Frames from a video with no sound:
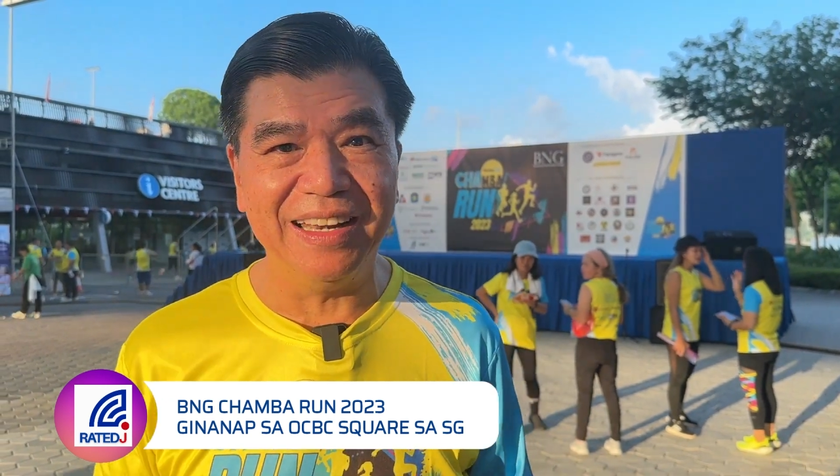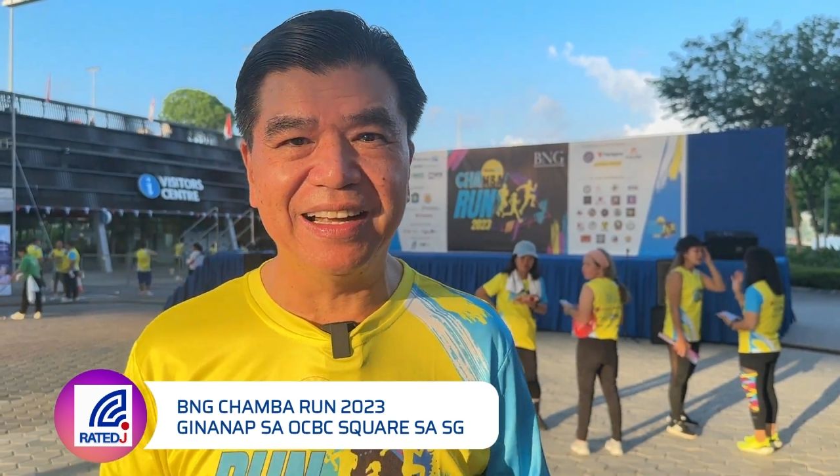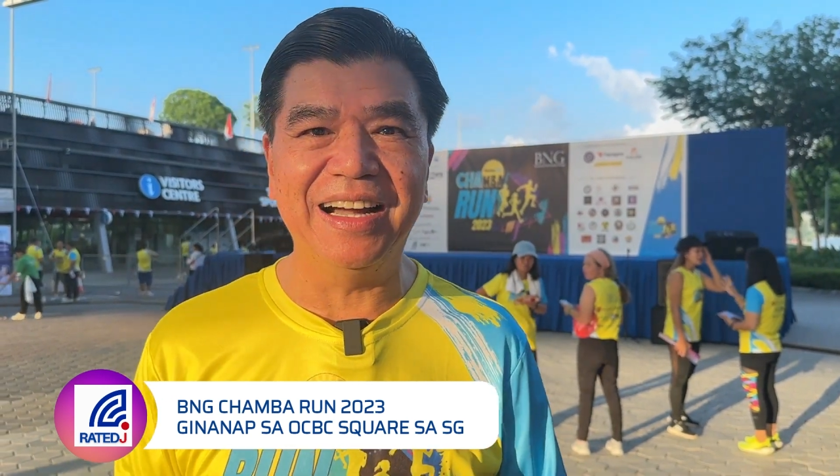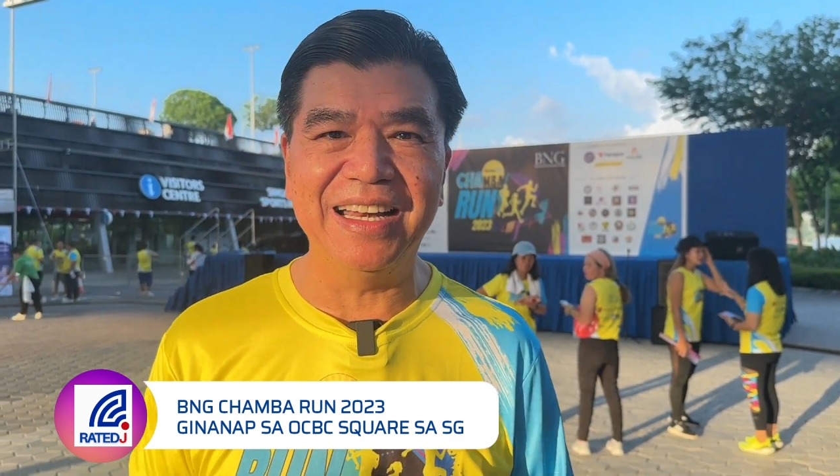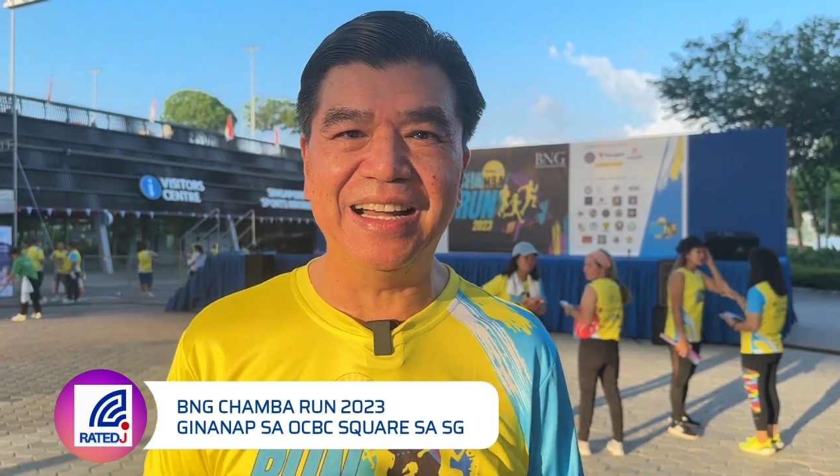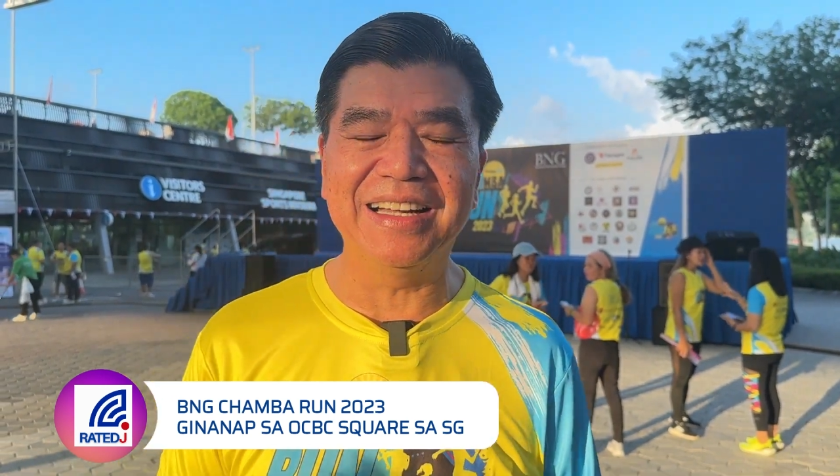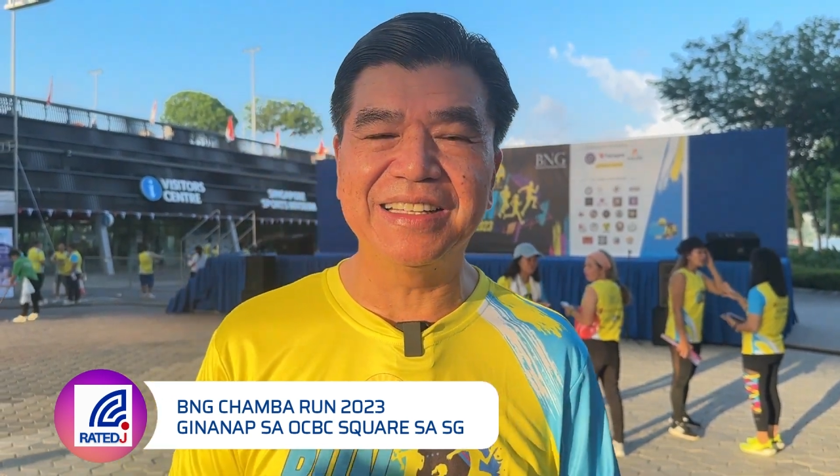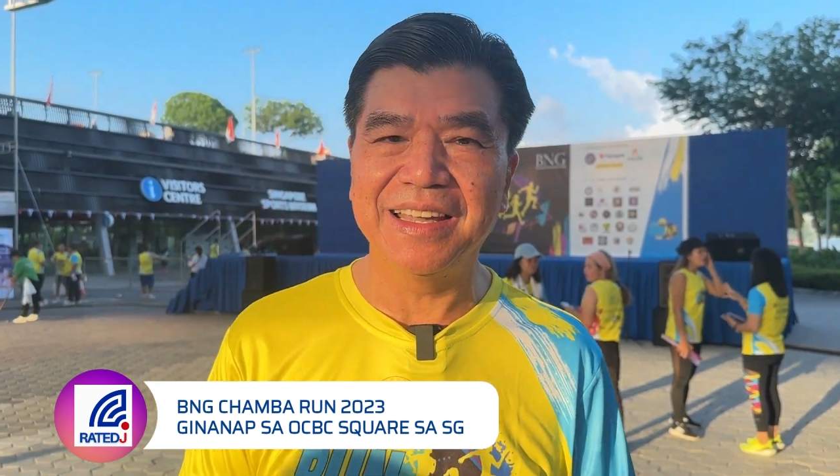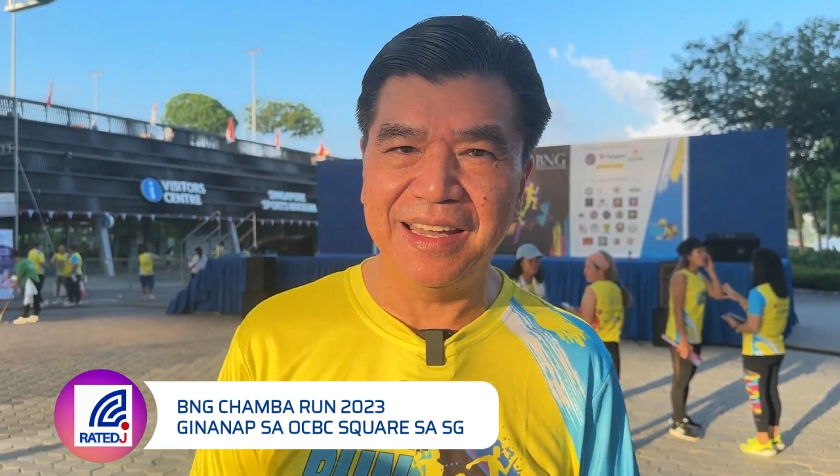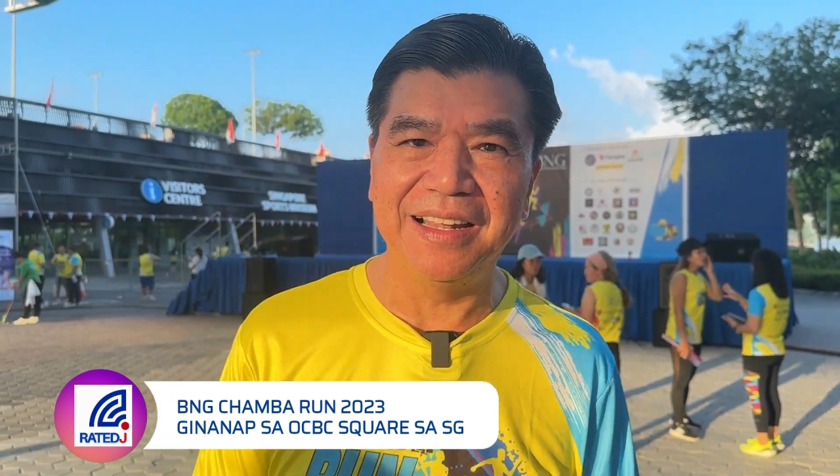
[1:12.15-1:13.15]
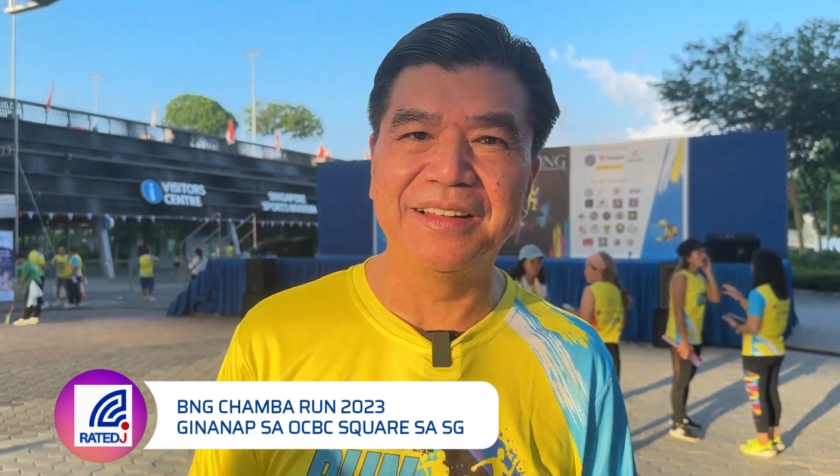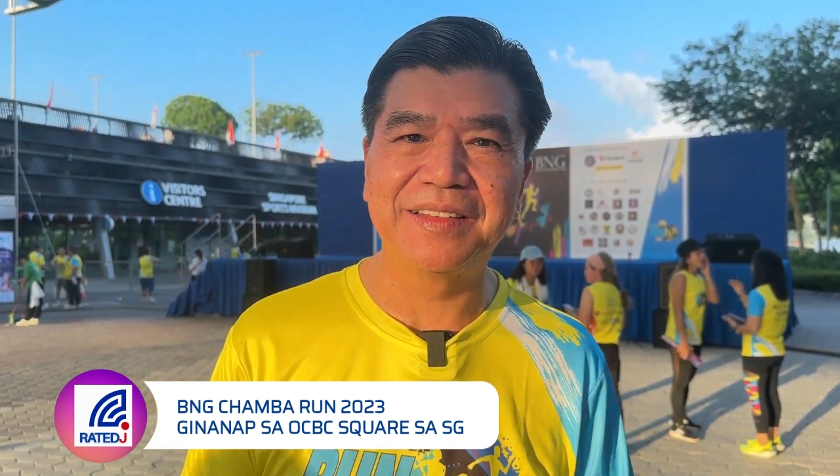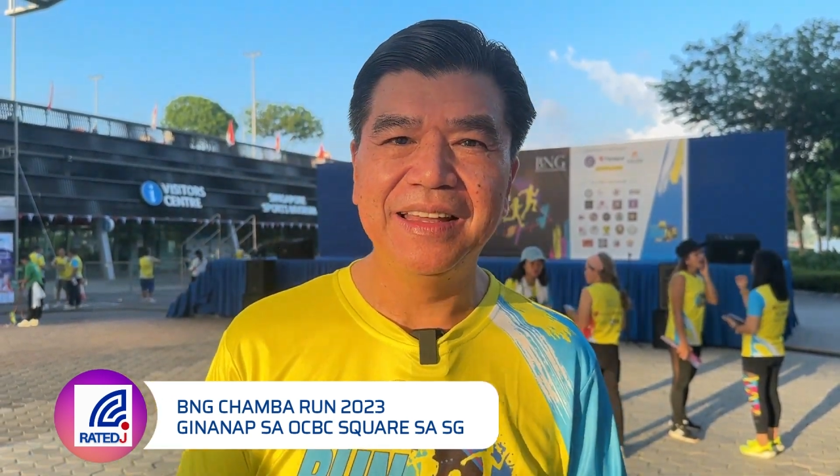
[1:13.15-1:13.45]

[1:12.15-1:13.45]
na alagaan ang ating health.